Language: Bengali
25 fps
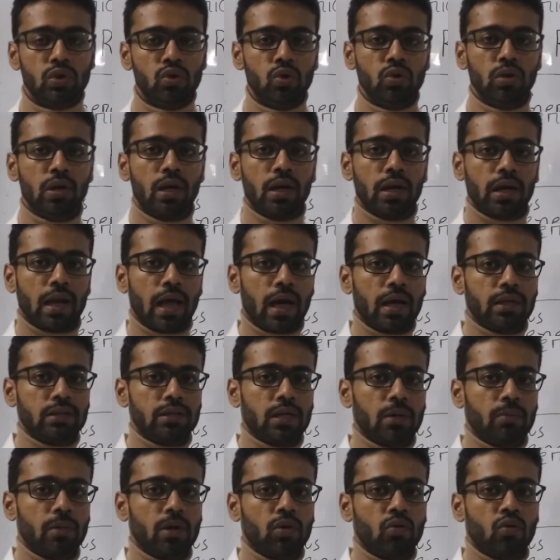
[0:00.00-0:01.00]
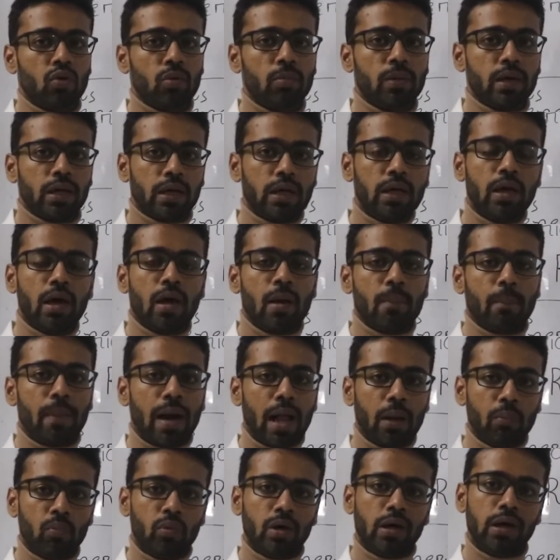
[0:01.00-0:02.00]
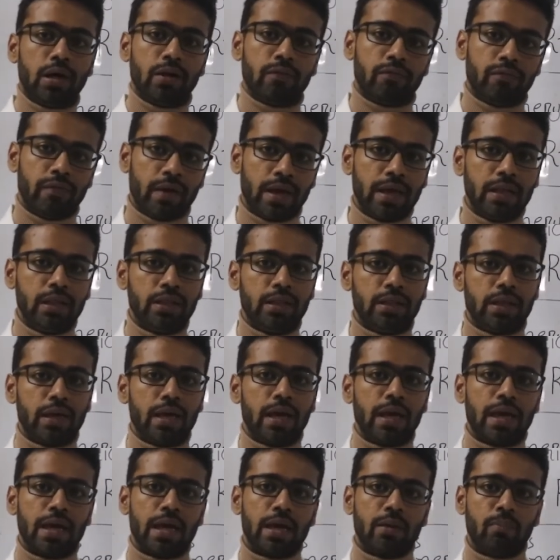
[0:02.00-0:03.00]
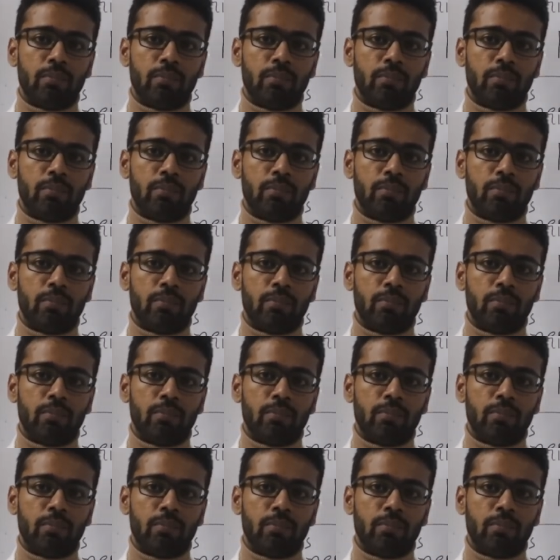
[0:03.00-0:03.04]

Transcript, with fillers: সুতরাং লাংস আবার করবে কি পালমোনারি ভেইন দিয়ে